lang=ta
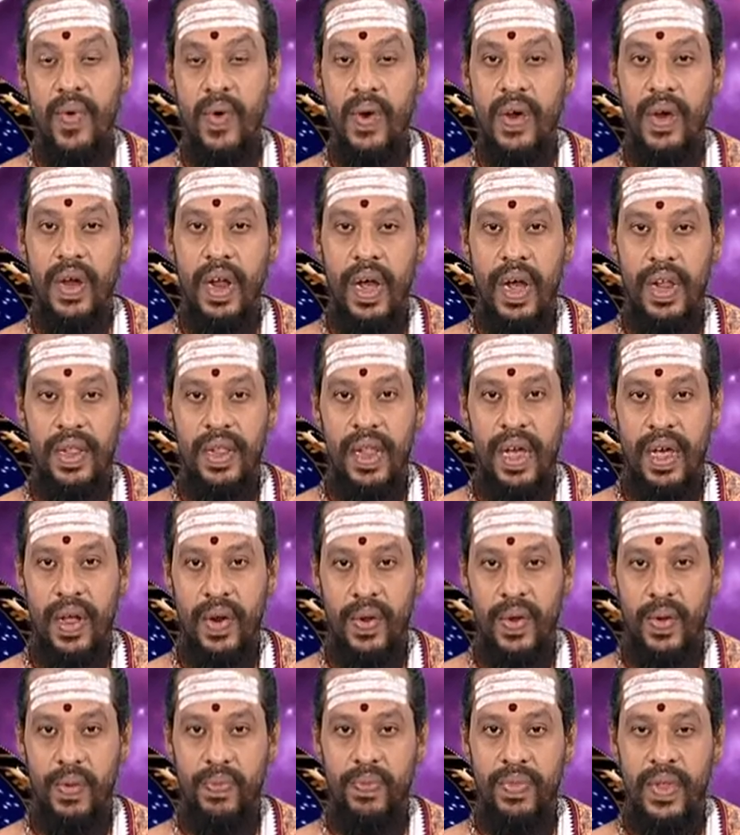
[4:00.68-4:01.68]
ஒரு நாள் தான்
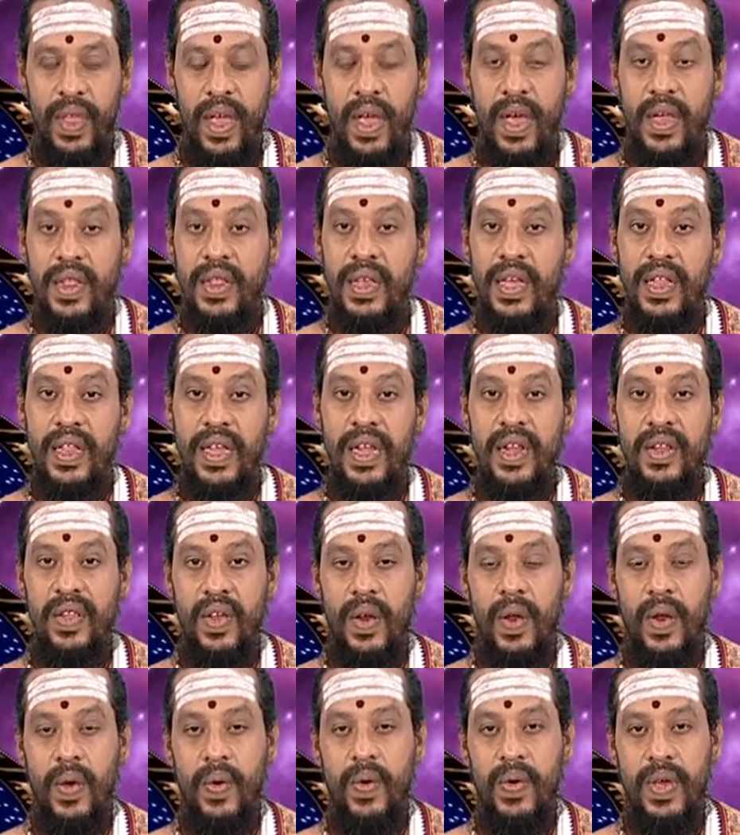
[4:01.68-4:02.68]
இருக்கும் திதின்னு
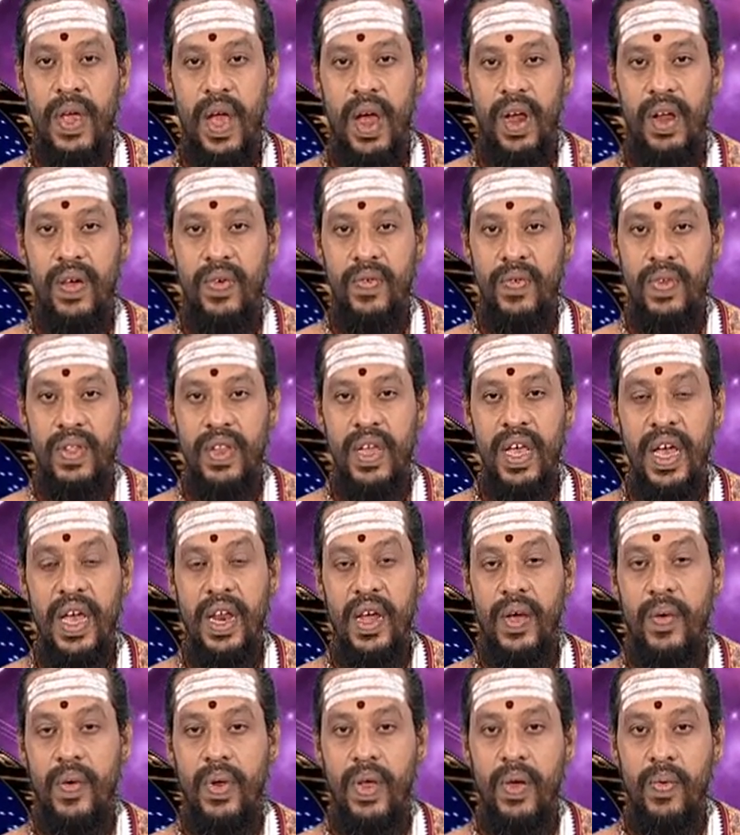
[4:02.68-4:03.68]
சொல்லக்கூடிய அளவு வந்து
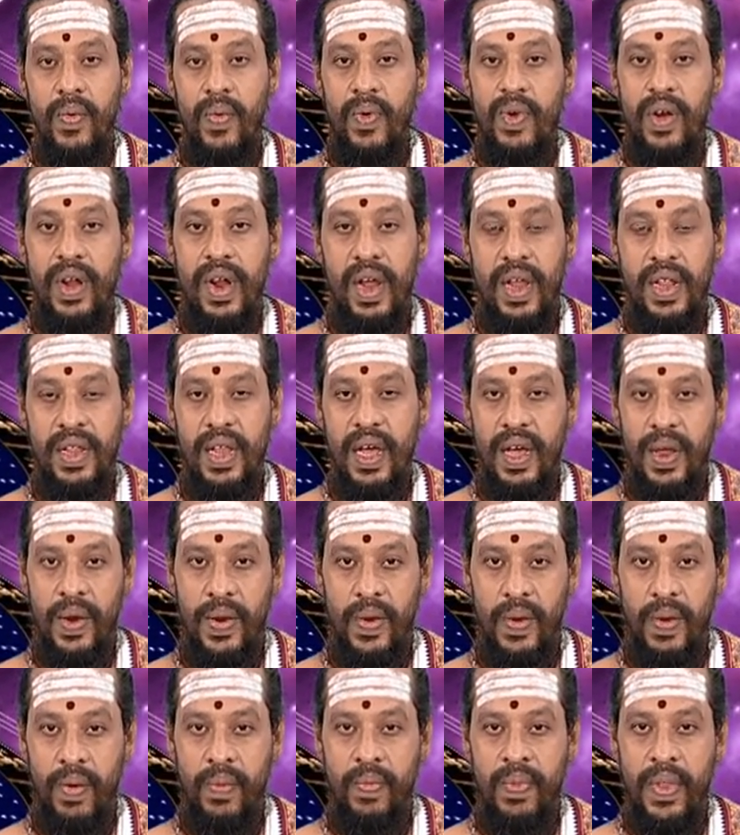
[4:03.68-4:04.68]
ஏறக்குறைய ஒரு நாள் தான்
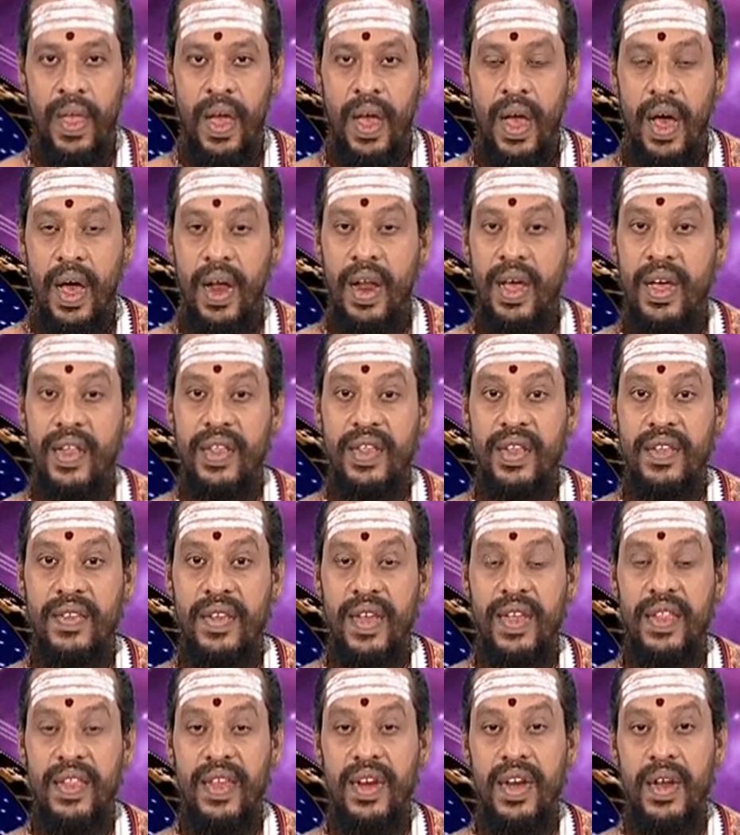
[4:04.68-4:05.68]
இருக்கும் ஆனால் இந்த
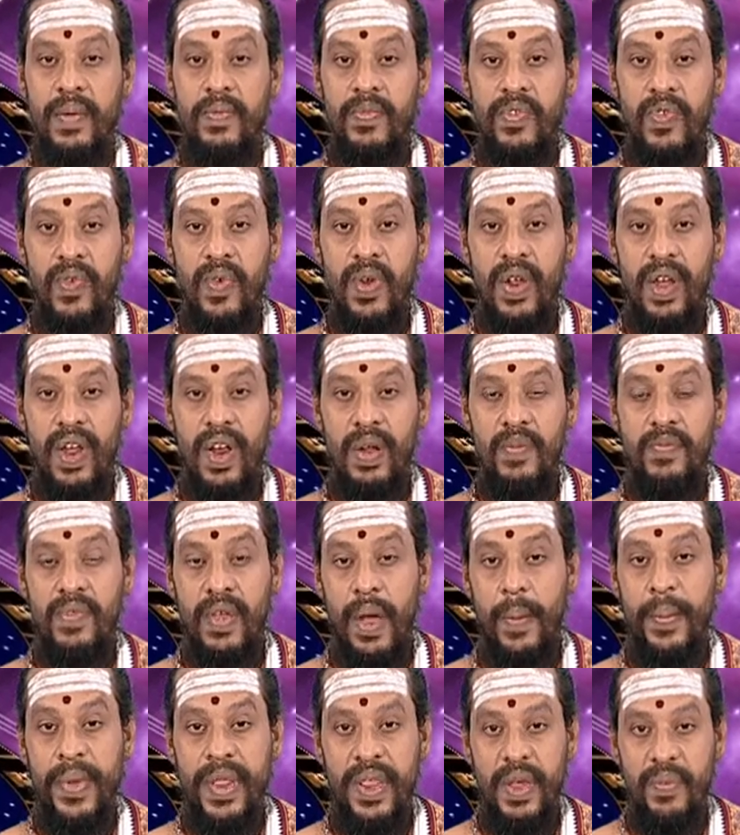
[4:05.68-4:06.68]
சந்திரனும் சூரியனும்
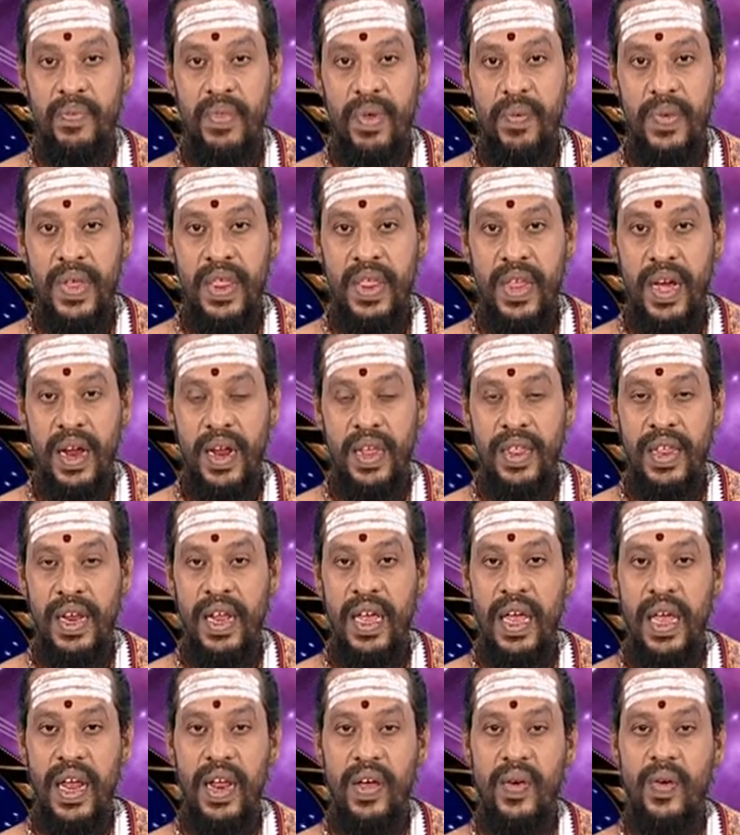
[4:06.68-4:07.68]
சமசப்தமஸ்தானத்தில்
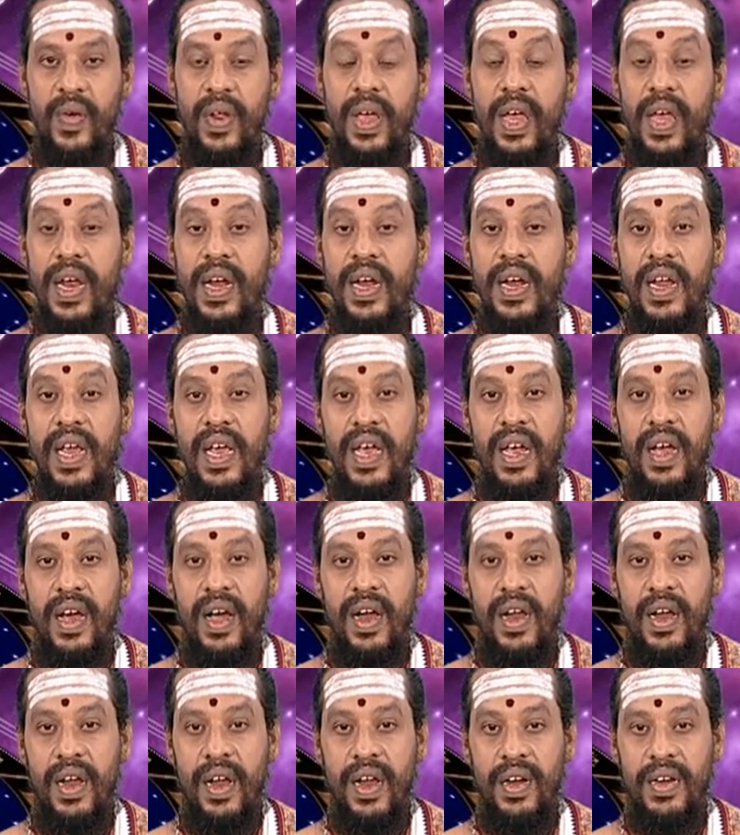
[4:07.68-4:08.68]
ஏறக்குறைய இரண்டே
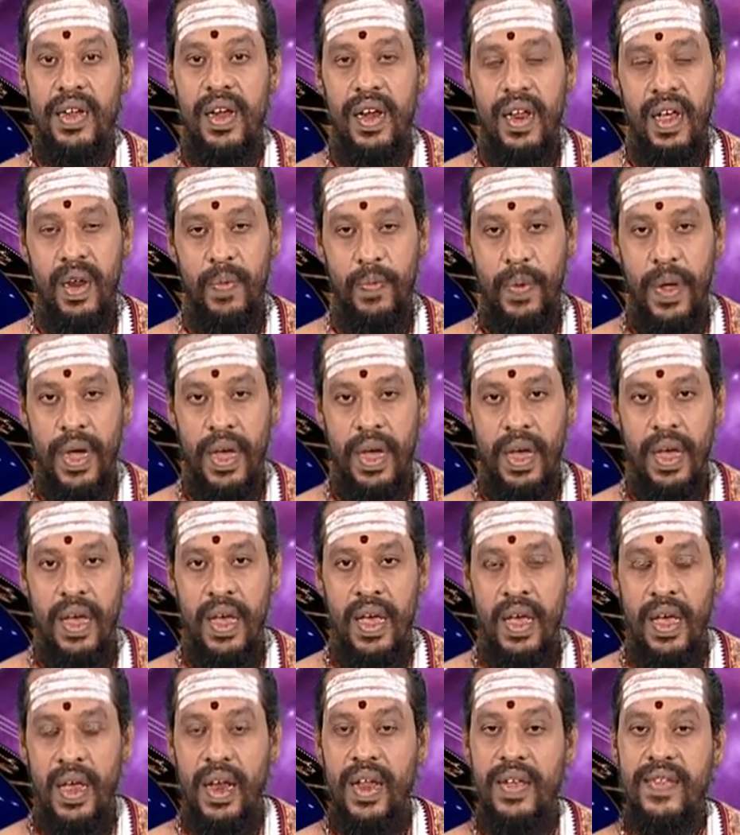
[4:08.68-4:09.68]
கால் நாட்கள் இருப்பாங்க
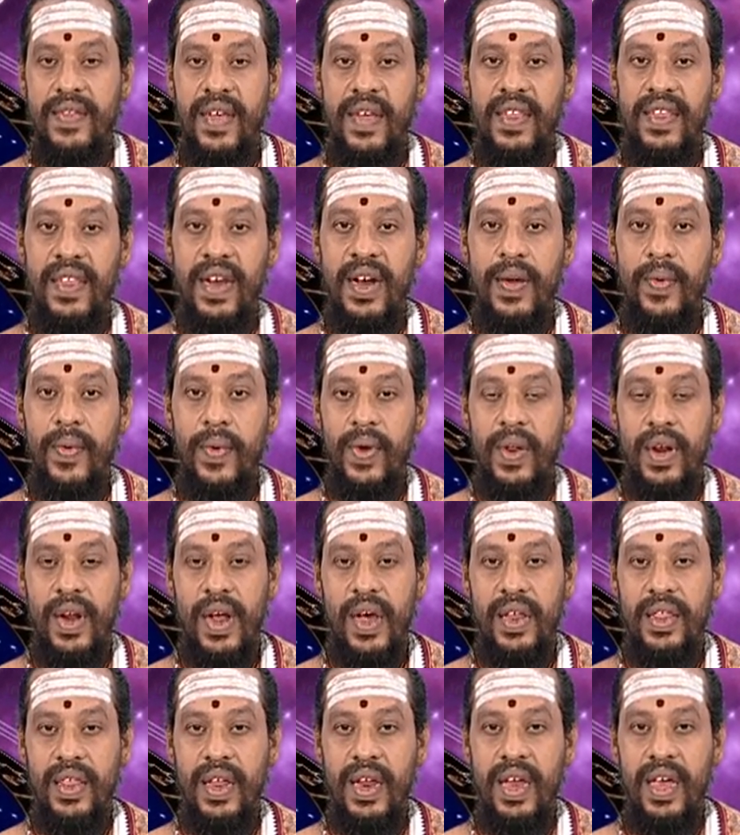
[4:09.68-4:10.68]
ஏன்னா சந்திரன் ஒரு
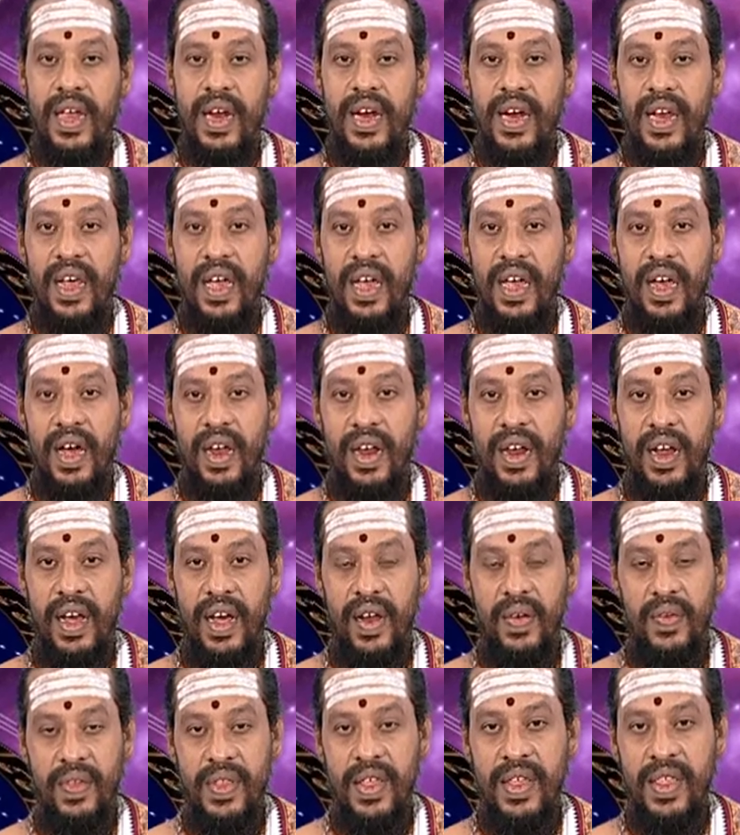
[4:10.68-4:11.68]
ராசியில் இரண்டே கால்
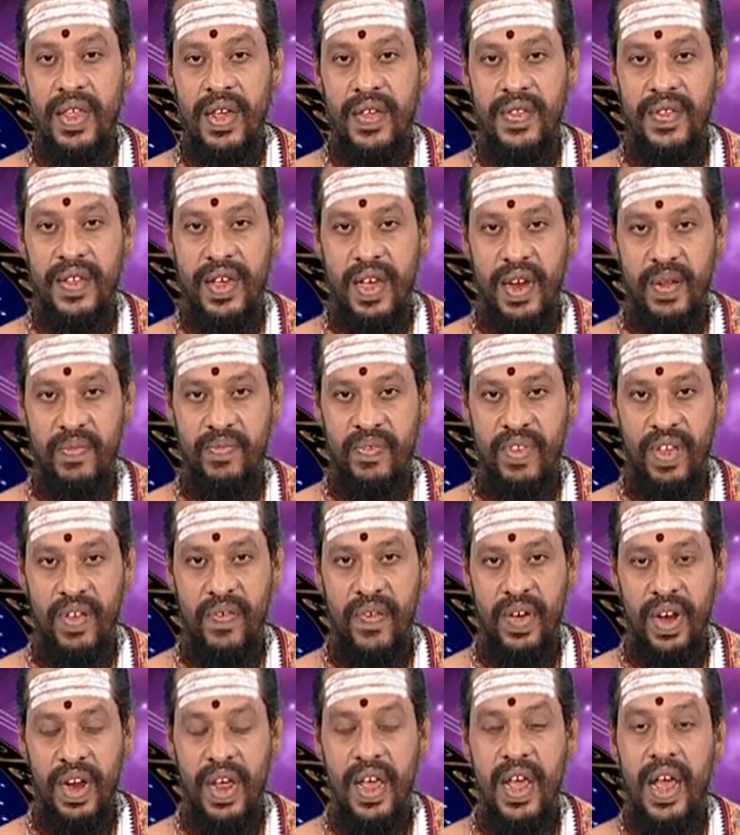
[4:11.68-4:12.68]
நாள் வந்து சஞ்சாரம்
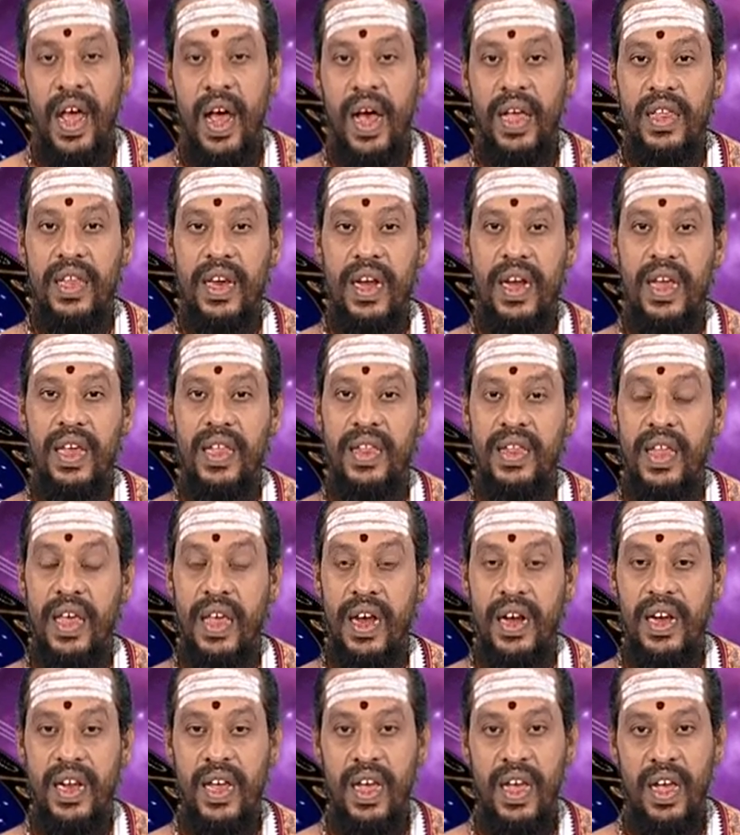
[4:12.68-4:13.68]
செய்வார் அதனால் இந்த
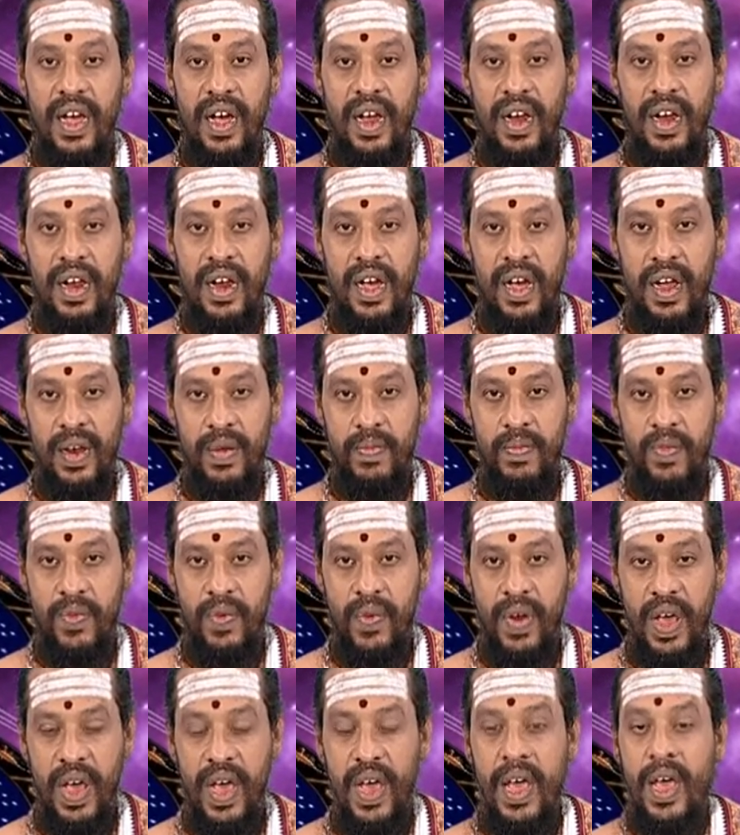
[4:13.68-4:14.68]
இரண்டே கால் நாளும் கூட